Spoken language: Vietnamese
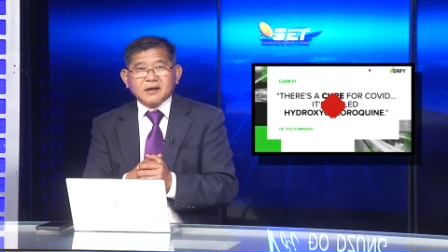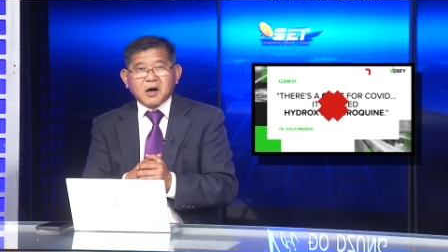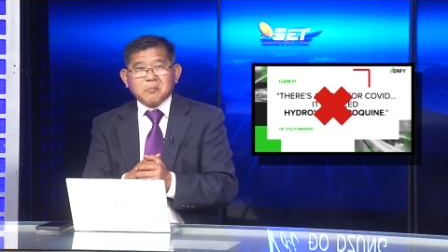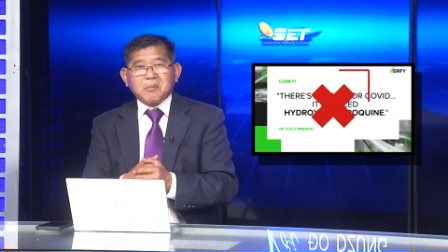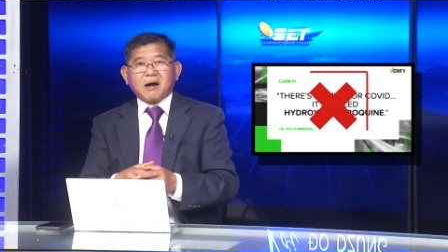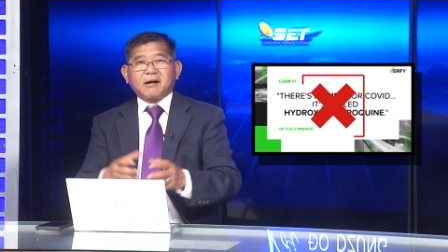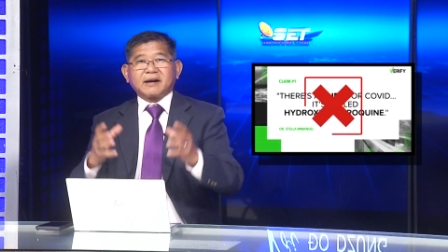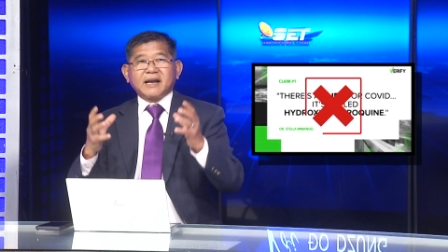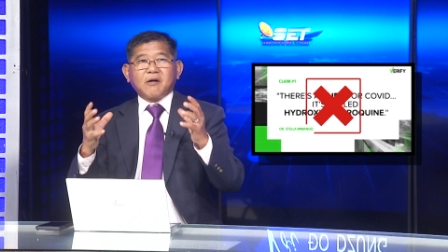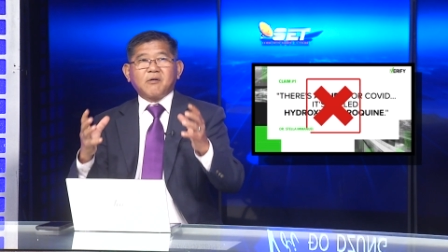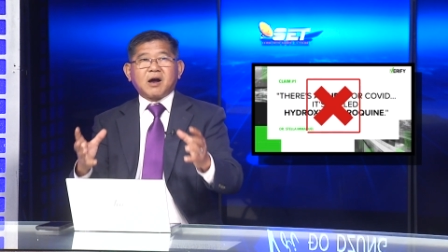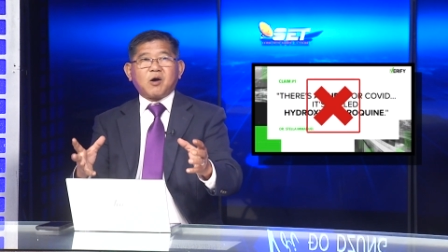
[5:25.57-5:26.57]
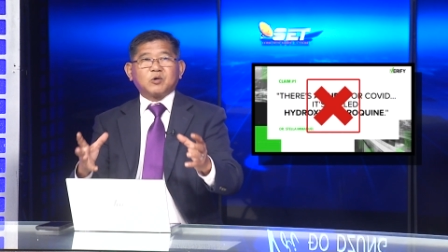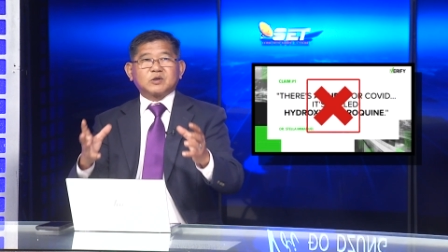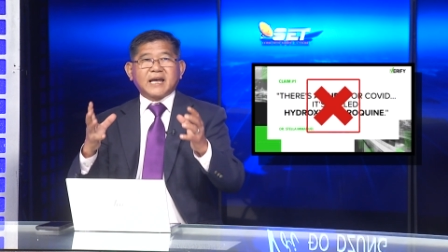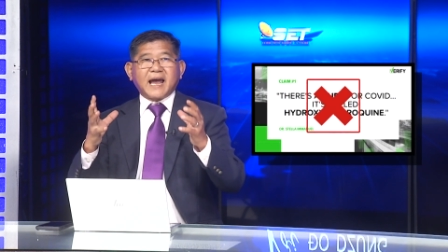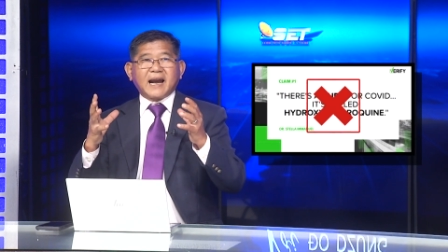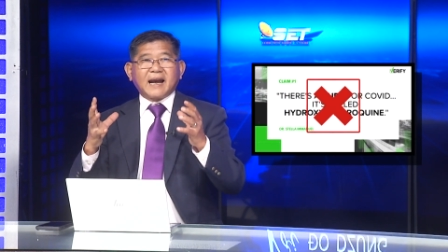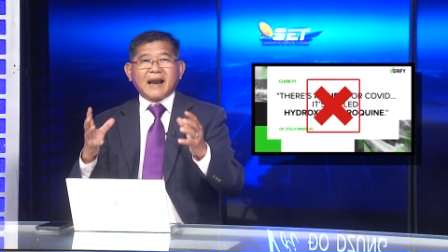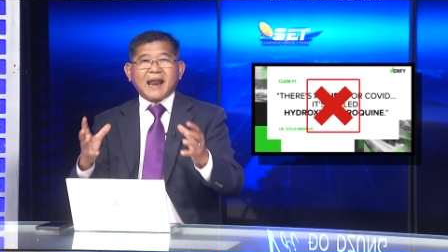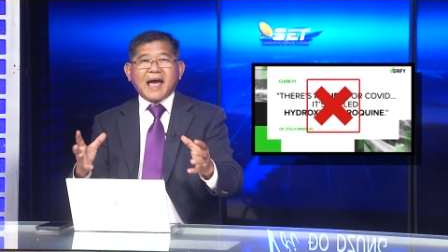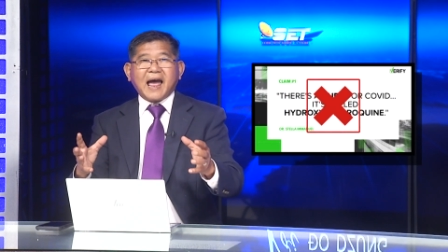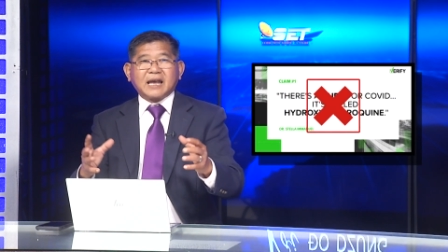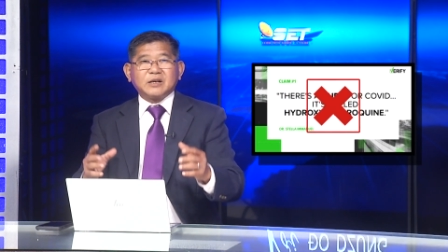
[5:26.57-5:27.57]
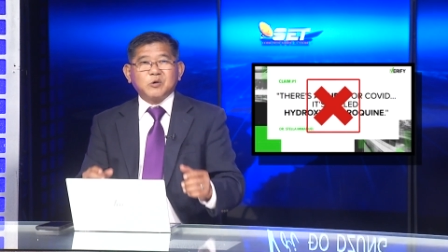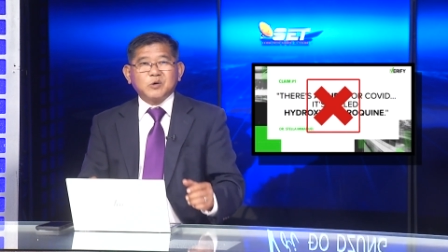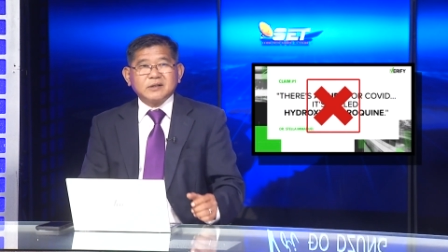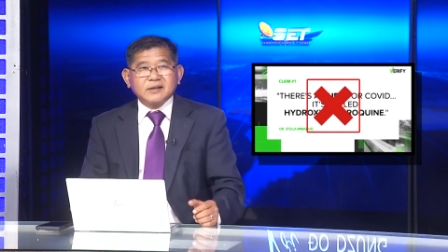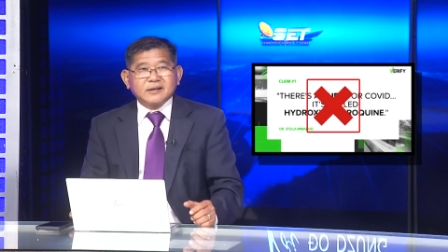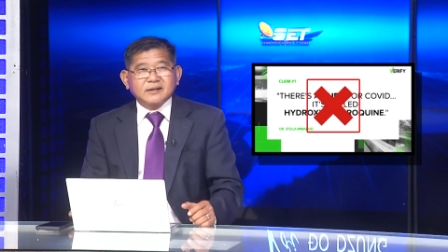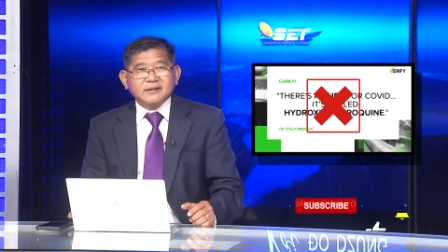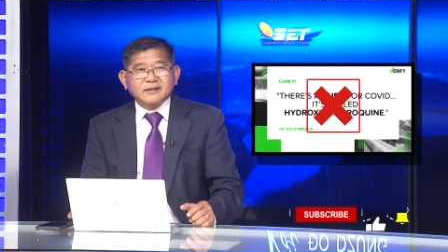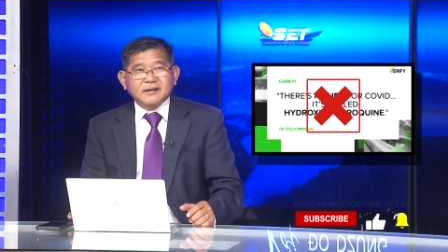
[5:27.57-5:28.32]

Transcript: ông bảo là đeo khẩu trang là yêu nước.